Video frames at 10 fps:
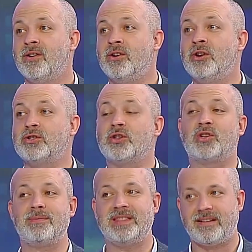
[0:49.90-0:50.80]
perfecto.
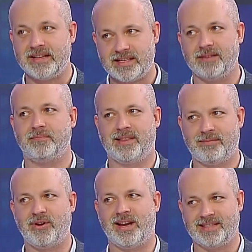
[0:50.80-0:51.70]
Nosotros solamente a veces
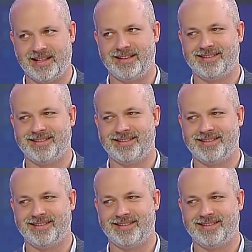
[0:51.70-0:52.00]
estamos en el SD.